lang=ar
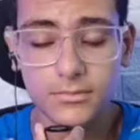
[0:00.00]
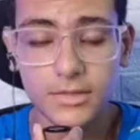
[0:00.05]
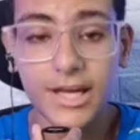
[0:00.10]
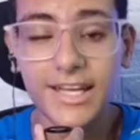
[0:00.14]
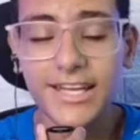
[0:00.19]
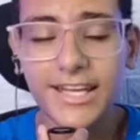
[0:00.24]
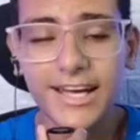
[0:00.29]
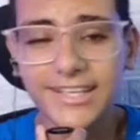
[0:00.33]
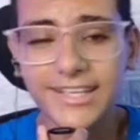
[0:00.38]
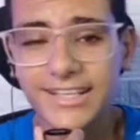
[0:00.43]

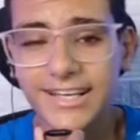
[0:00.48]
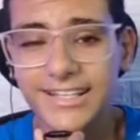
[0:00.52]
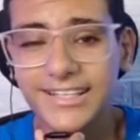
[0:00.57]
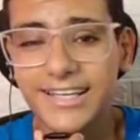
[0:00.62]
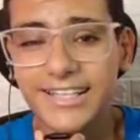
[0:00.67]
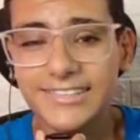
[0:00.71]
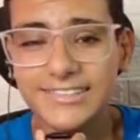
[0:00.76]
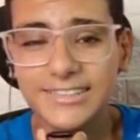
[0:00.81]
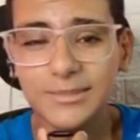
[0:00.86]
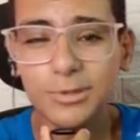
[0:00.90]
انا انا
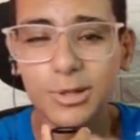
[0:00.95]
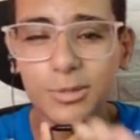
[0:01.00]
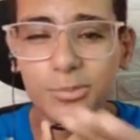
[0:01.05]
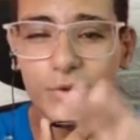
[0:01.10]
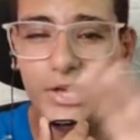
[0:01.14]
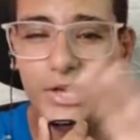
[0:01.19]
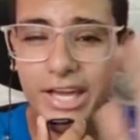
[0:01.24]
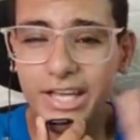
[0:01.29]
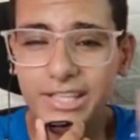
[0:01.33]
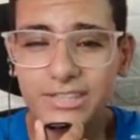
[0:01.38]
انا هسيب
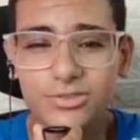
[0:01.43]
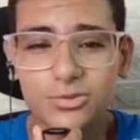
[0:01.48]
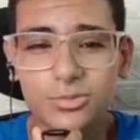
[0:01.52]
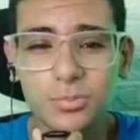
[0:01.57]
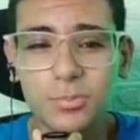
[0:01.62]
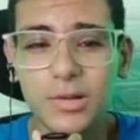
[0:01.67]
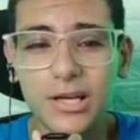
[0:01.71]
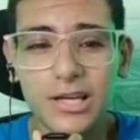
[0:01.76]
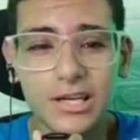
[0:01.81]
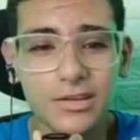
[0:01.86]
البيت
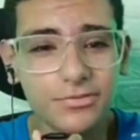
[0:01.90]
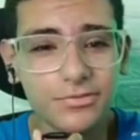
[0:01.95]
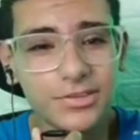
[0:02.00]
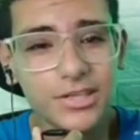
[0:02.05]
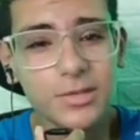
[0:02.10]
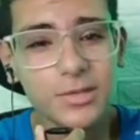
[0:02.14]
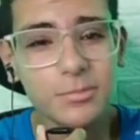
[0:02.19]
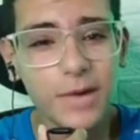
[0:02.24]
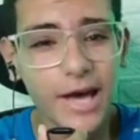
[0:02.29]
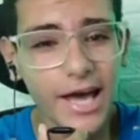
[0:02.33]
باللي
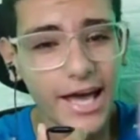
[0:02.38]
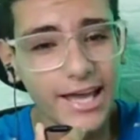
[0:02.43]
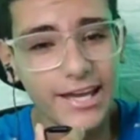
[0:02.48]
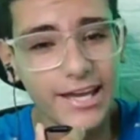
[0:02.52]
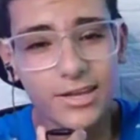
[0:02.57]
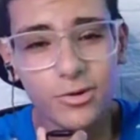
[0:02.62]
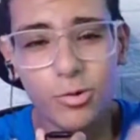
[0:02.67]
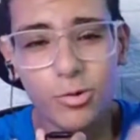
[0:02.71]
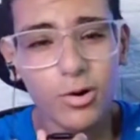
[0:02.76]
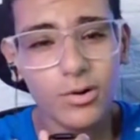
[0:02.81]
فيه
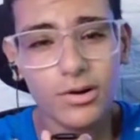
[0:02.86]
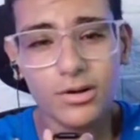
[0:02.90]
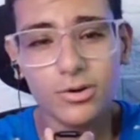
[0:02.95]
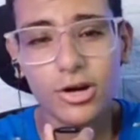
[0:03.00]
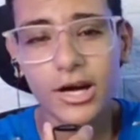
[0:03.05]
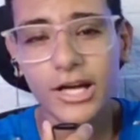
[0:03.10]
باهلي واروح